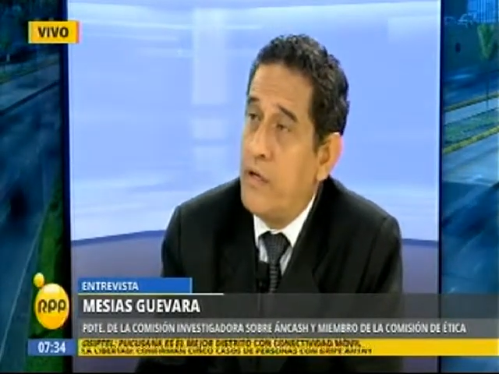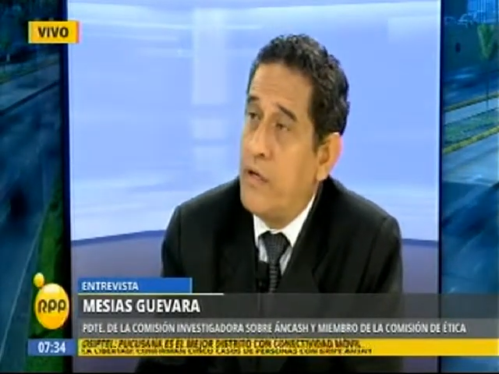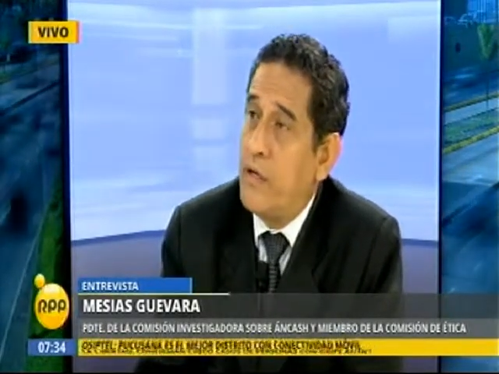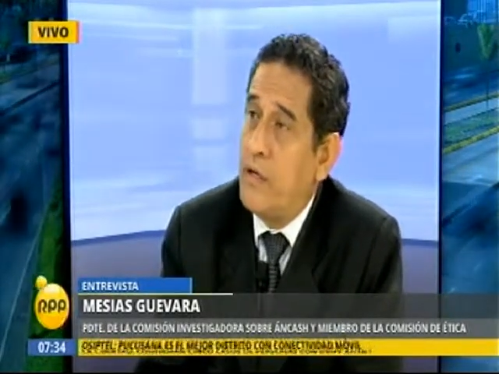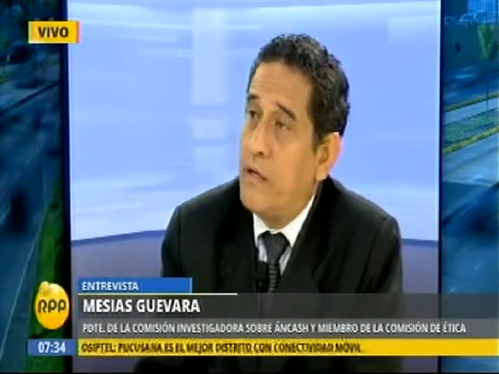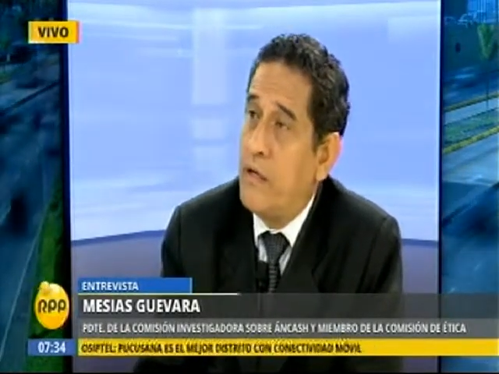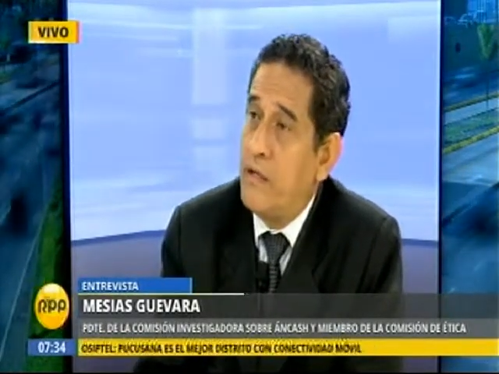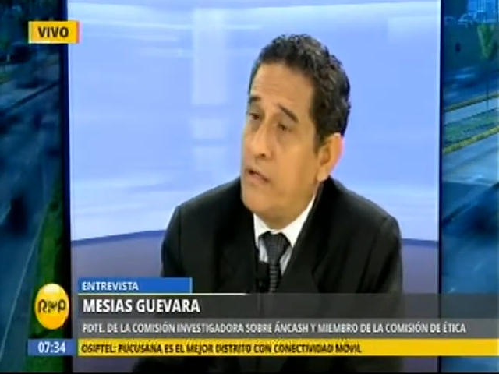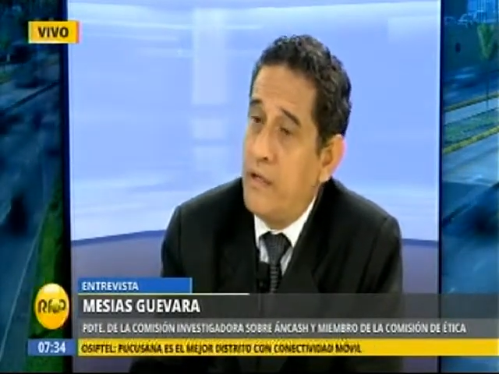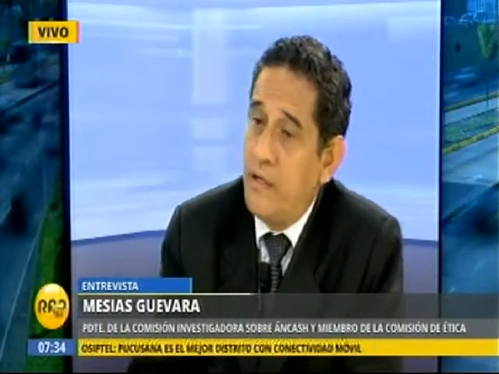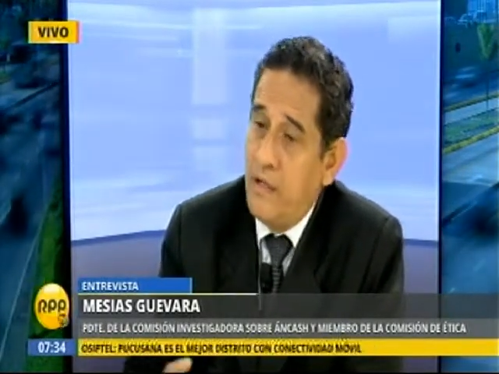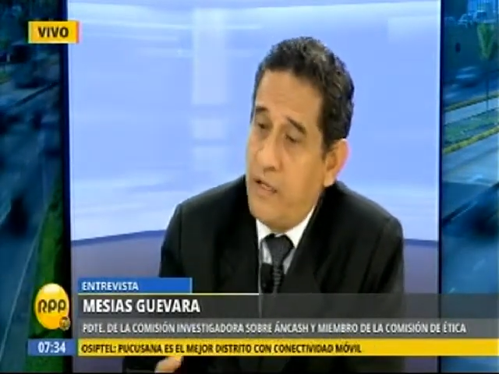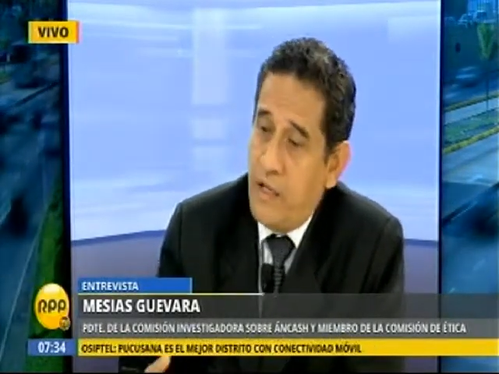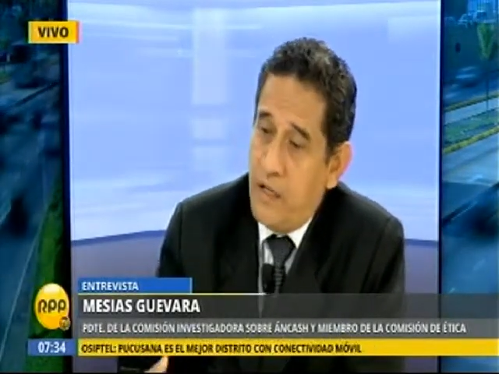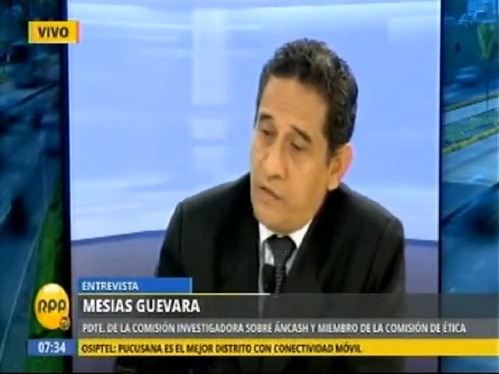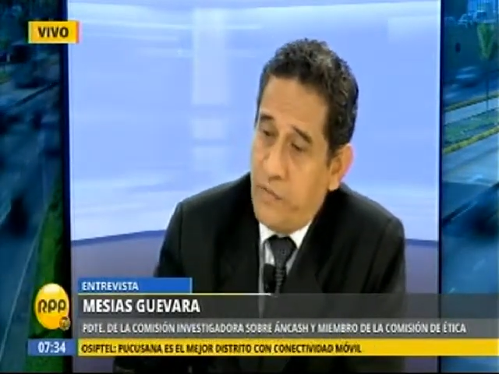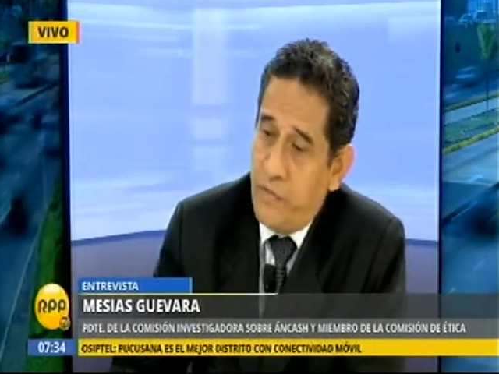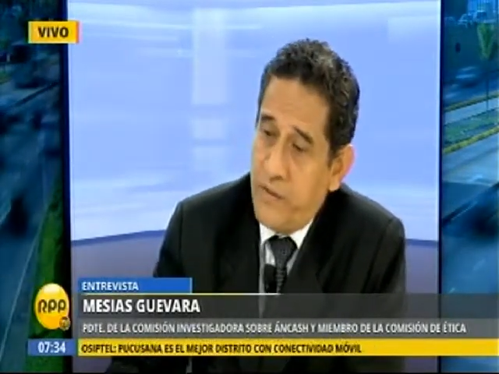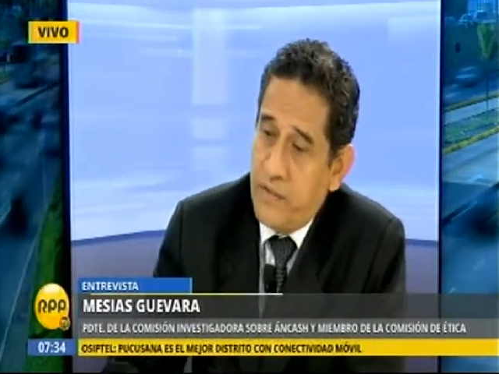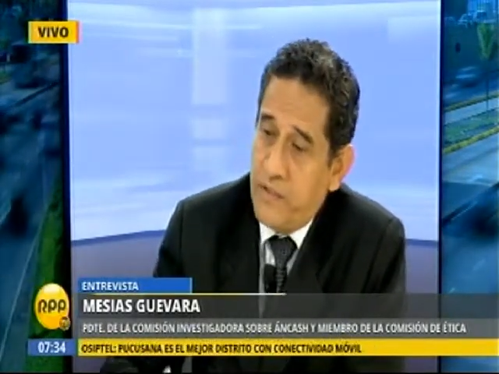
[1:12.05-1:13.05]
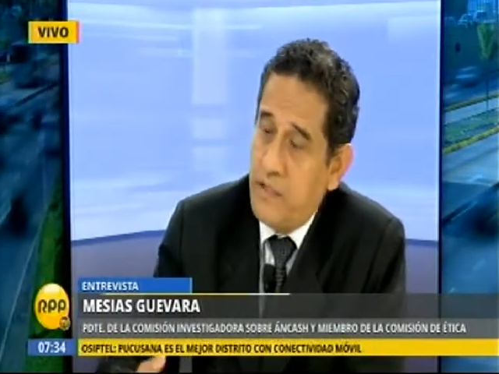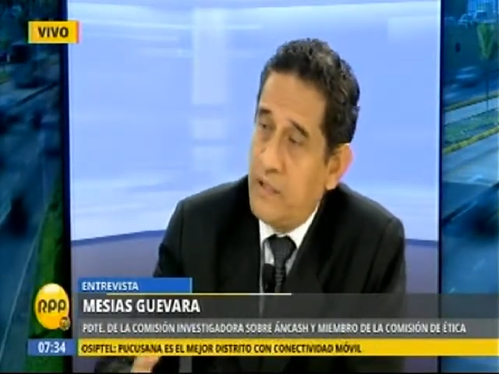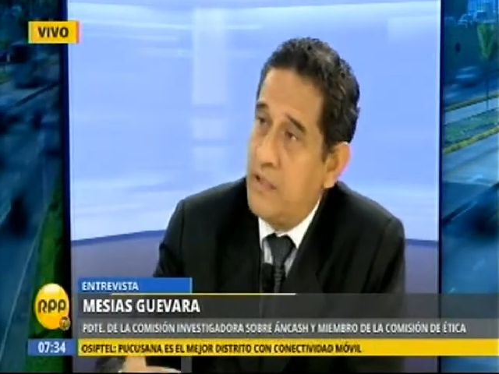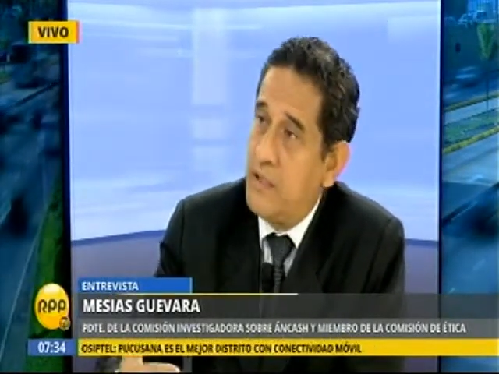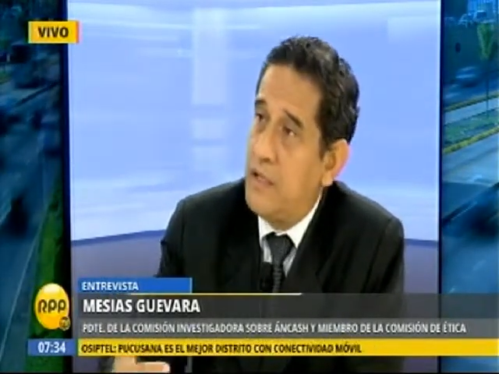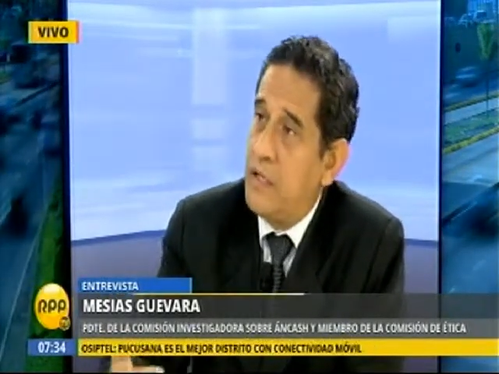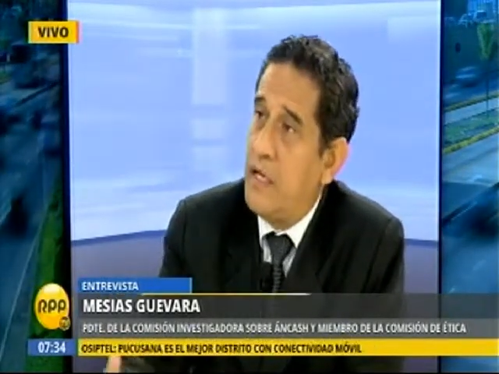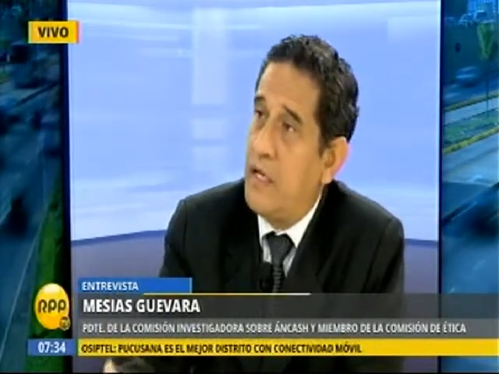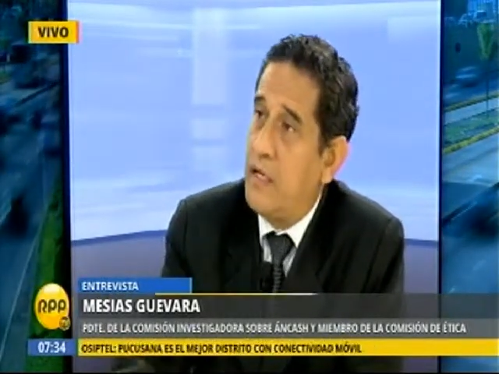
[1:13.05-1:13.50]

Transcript: eh, ir a la oficina de